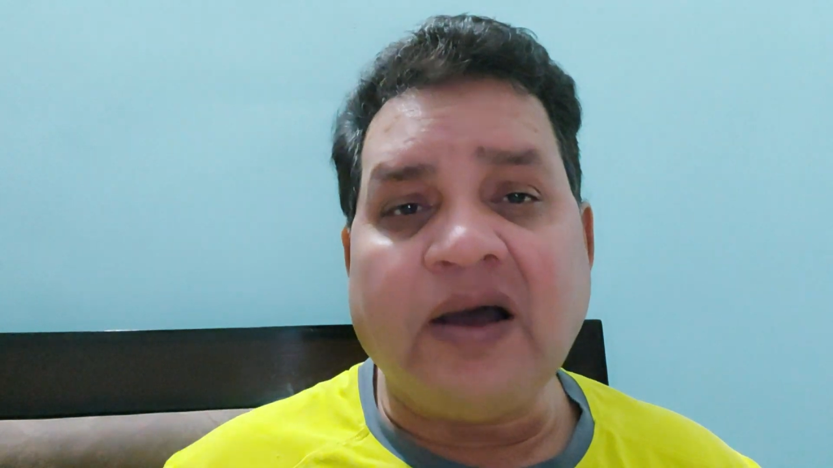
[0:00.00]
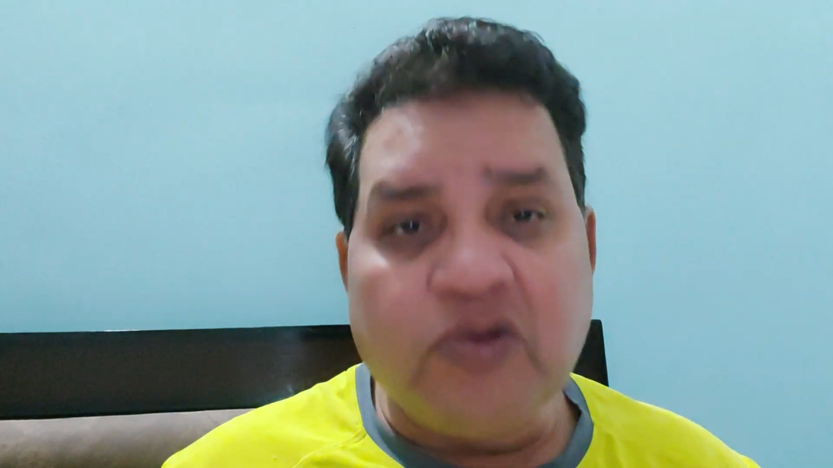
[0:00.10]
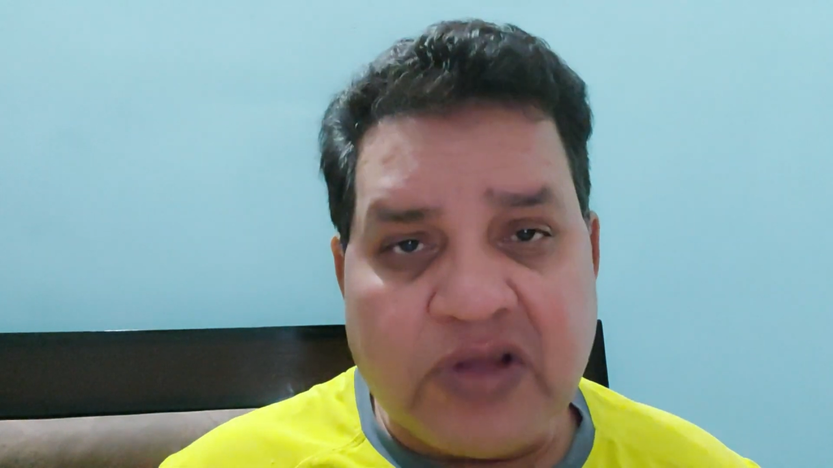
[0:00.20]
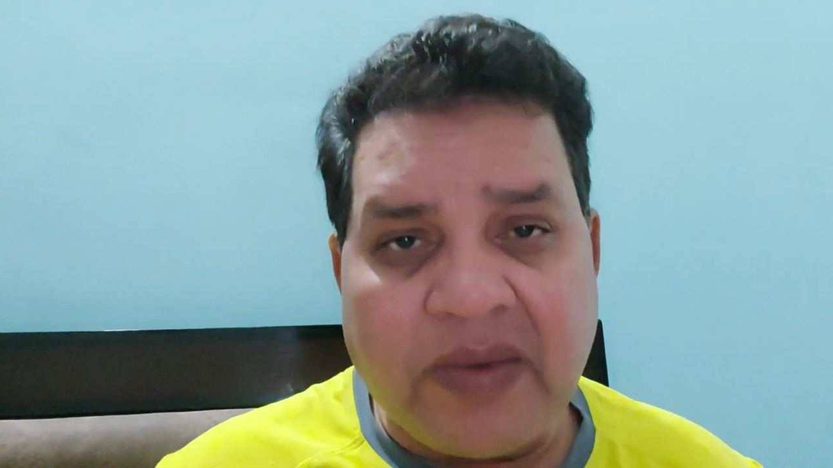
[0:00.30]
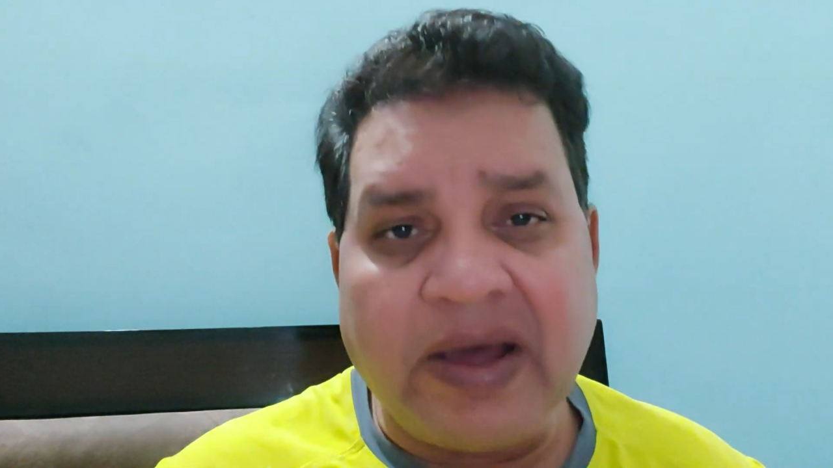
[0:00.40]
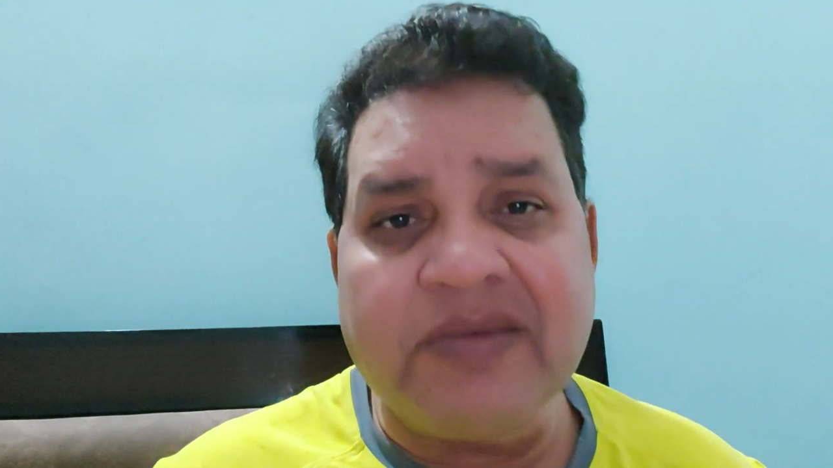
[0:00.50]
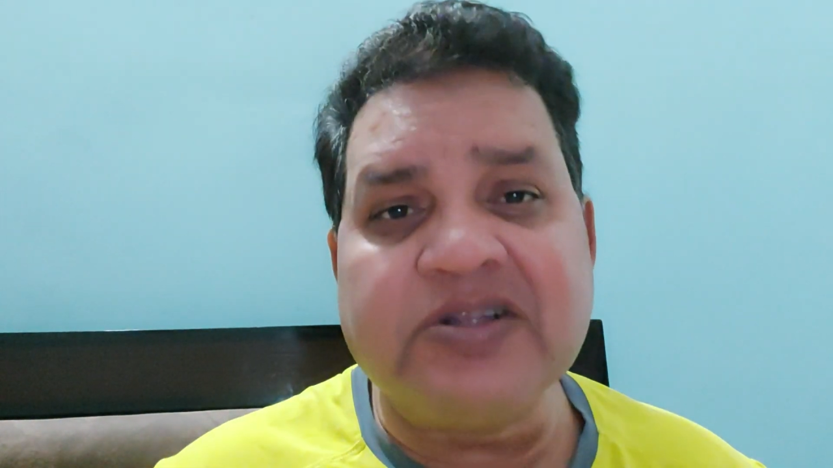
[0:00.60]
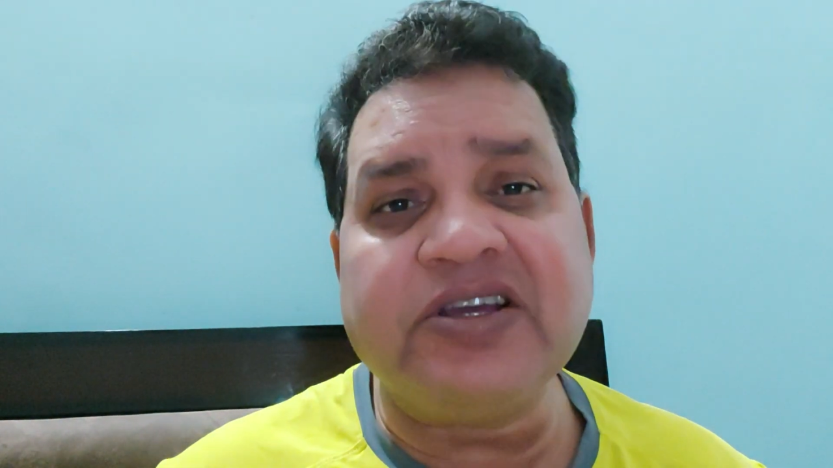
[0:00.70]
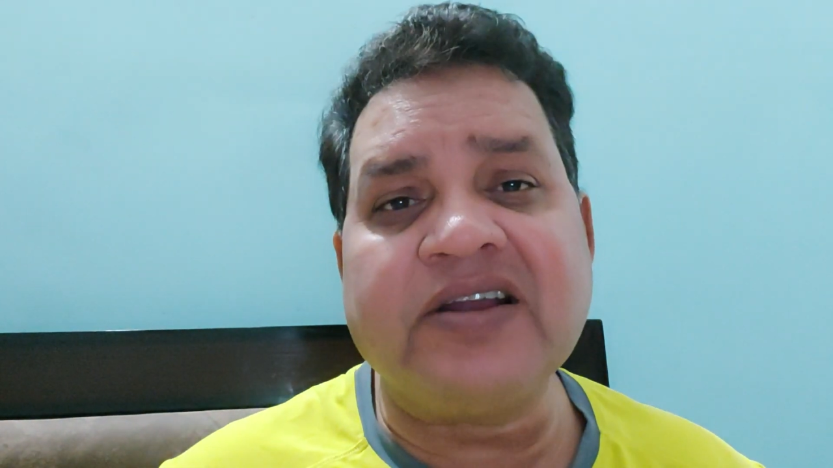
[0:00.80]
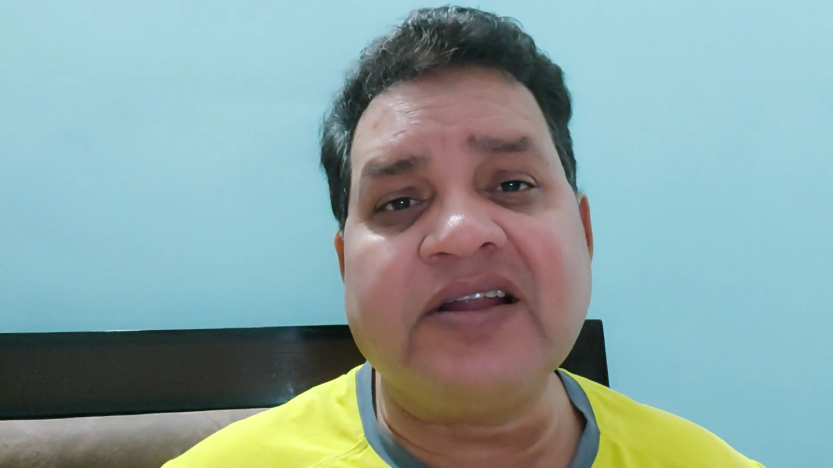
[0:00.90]
उनके बारे में
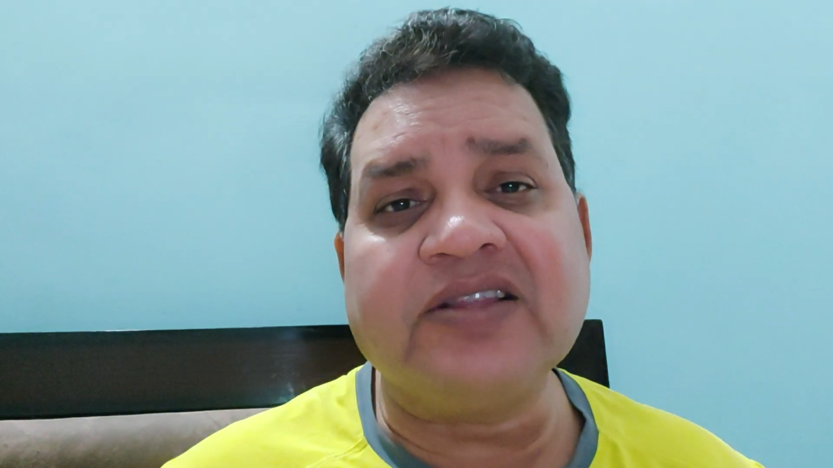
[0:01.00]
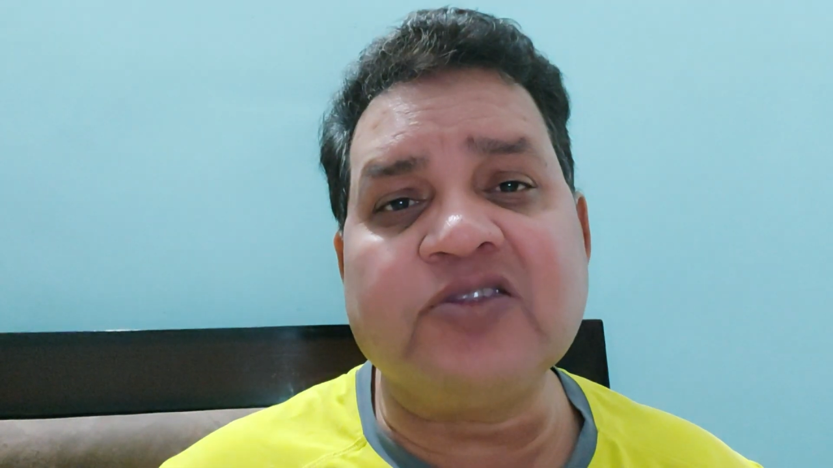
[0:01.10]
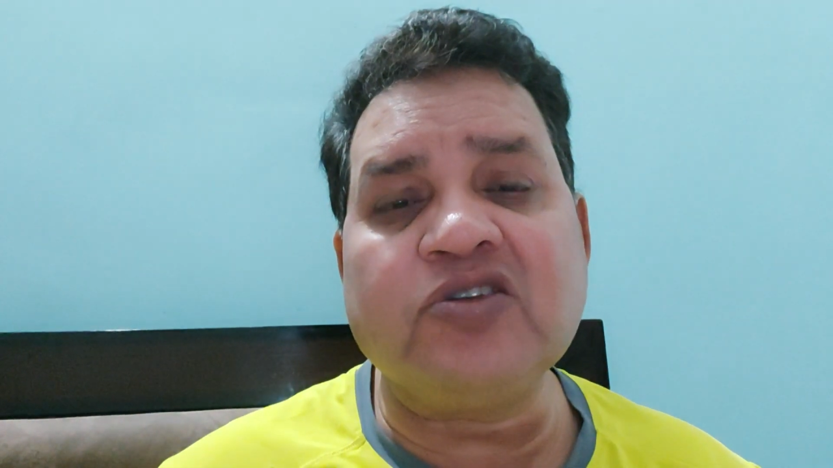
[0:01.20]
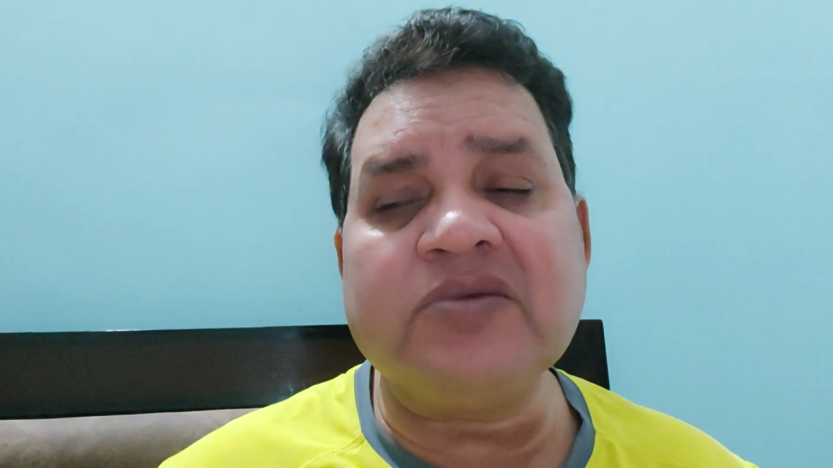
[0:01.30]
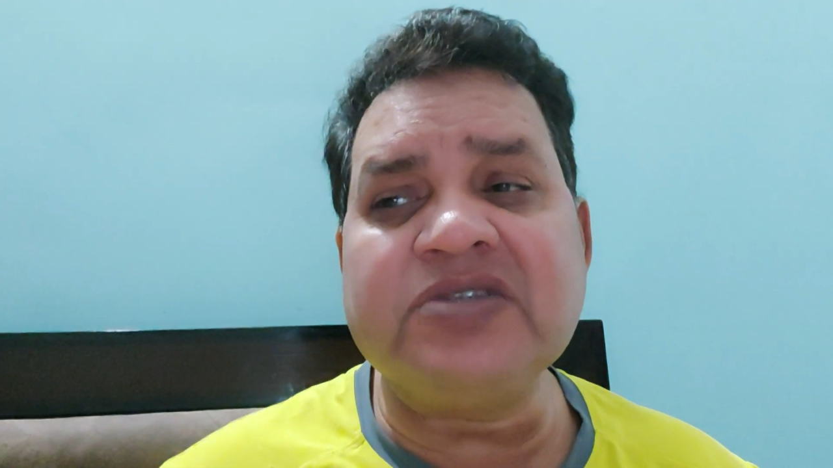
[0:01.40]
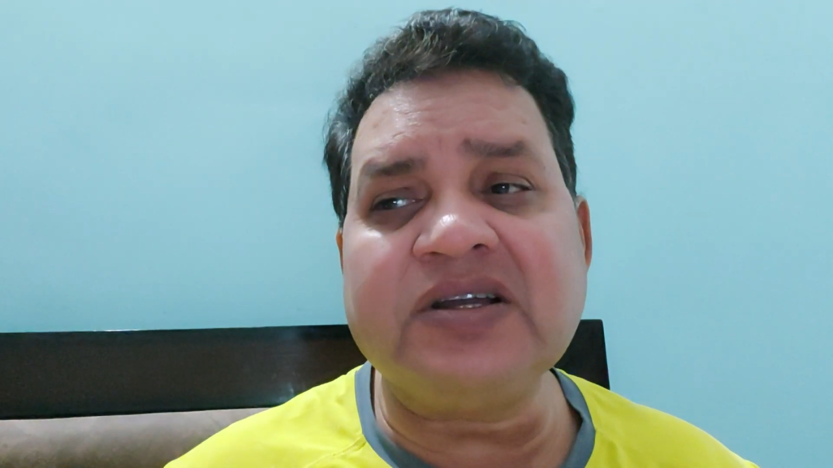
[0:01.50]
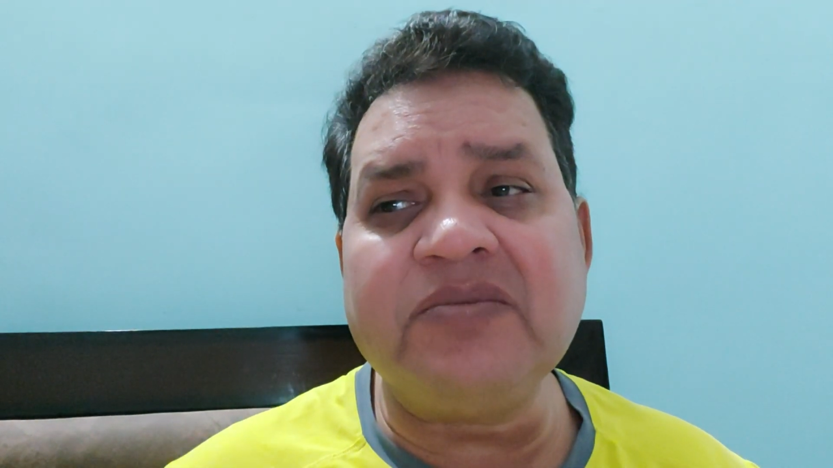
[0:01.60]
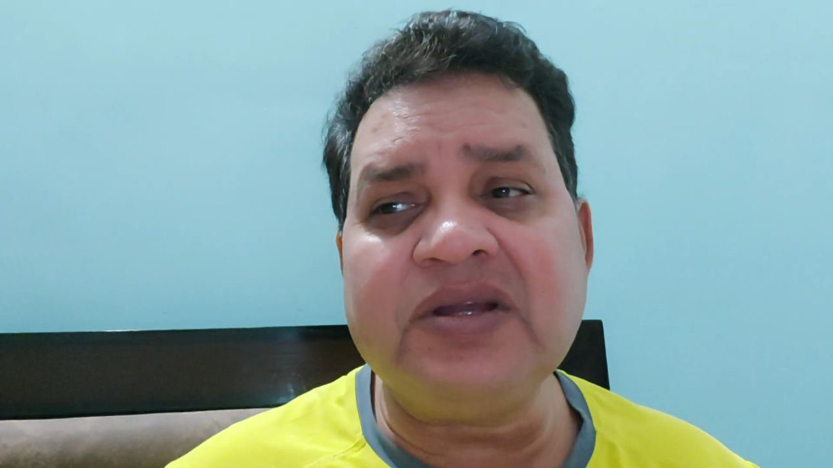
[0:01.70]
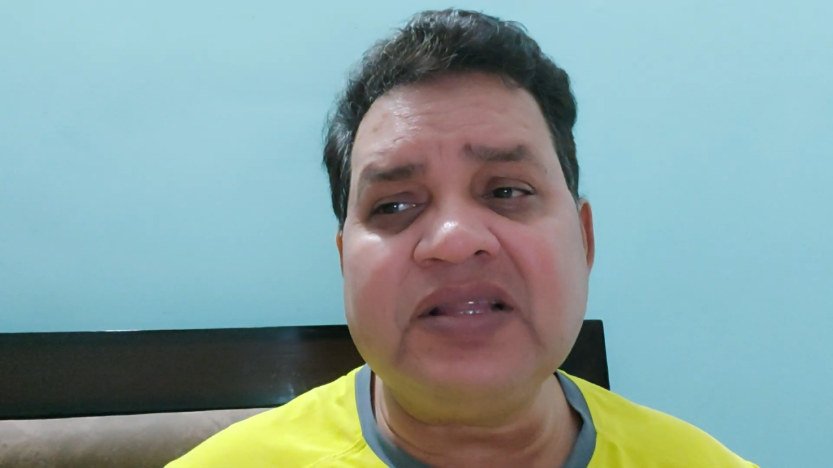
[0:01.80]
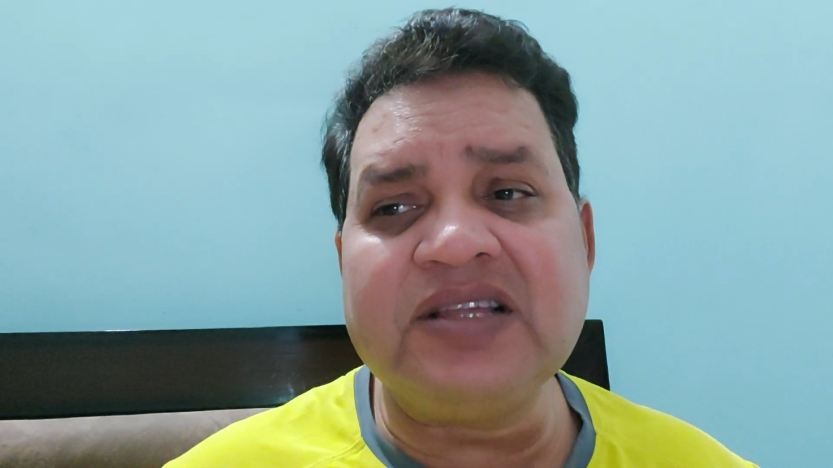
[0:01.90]
जान रहा था तो कम से कम
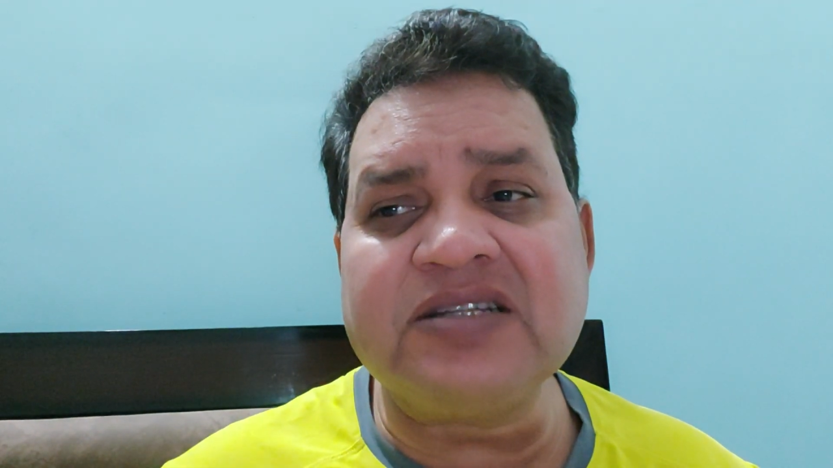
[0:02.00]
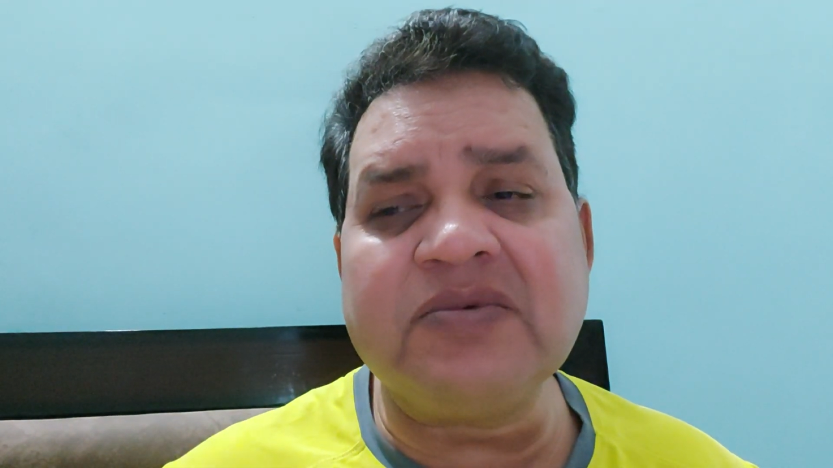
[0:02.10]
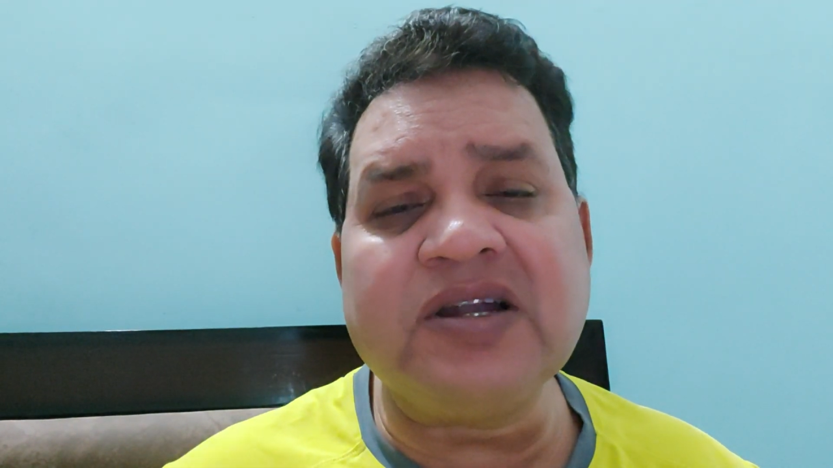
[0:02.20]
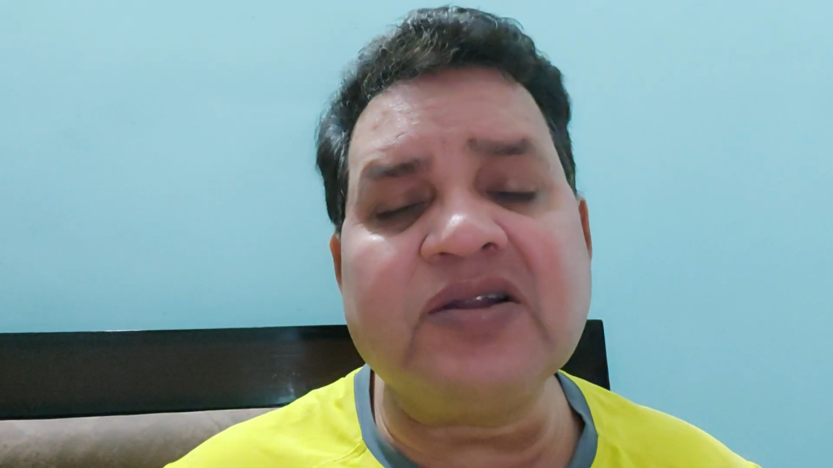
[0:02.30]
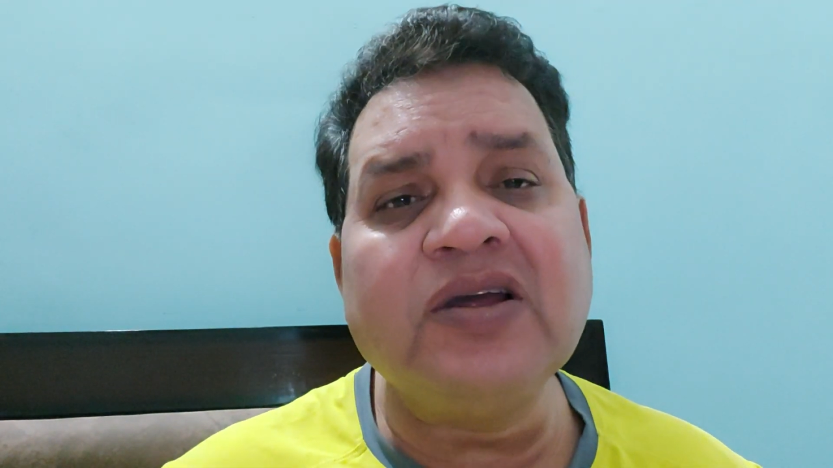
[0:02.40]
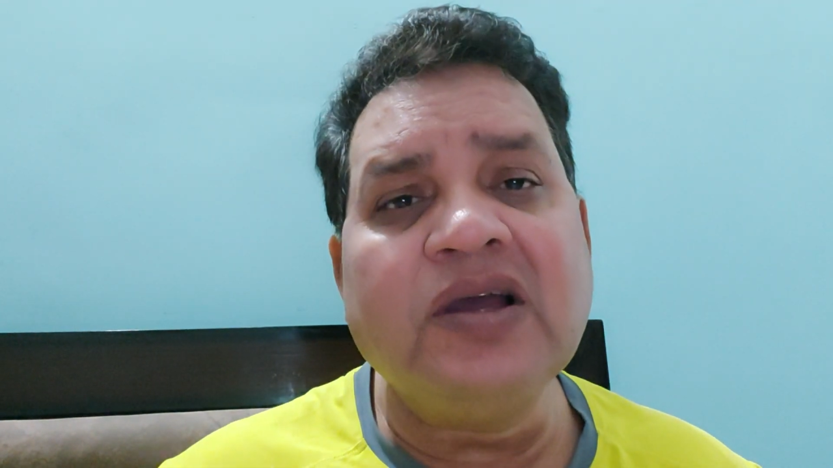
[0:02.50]
मैंने दस मिनट